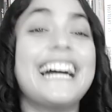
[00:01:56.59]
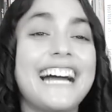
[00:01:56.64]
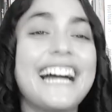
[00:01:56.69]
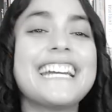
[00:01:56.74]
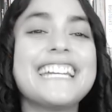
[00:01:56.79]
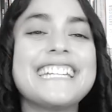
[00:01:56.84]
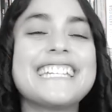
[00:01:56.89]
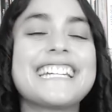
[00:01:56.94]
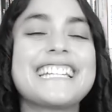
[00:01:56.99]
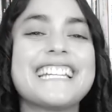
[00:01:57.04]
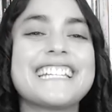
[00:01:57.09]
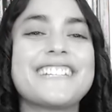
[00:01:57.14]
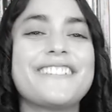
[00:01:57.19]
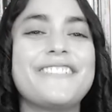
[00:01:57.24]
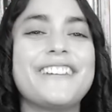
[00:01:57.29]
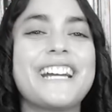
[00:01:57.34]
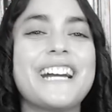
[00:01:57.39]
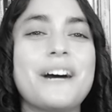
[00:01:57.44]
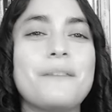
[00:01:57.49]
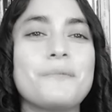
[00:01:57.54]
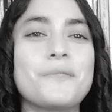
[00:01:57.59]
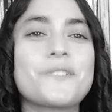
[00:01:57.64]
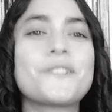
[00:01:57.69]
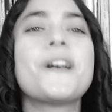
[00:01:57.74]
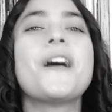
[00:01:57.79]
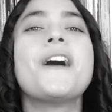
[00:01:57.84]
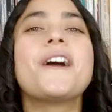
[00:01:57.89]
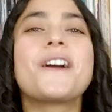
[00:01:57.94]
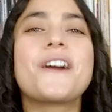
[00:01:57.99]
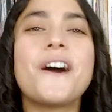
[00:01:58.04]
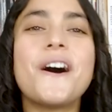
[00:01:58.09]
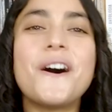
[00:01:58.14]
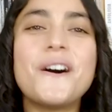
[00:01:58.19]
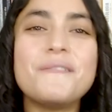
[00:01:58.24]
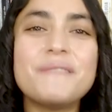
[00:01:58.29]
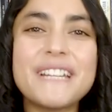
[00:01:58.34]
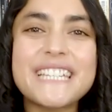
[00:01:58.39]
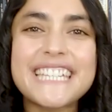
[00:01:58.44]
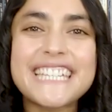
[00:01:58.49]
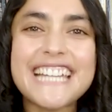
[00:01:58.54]
Aquí sí clasificamos.
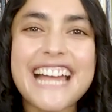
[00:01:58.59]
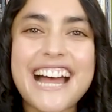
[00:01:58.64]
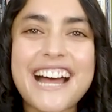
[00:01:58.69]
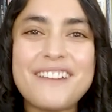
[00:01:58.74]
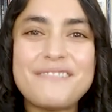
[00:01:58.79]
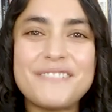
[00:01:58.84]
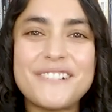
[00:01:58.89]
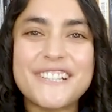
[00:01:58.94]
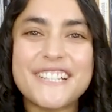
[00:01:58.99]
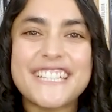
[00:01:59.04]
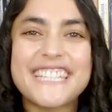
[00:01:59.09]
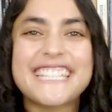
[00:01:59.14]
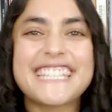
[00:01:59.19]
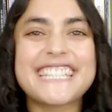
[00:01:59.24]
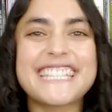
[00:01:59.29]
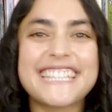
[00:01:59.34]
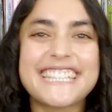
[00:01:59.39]
¡Comenzamos!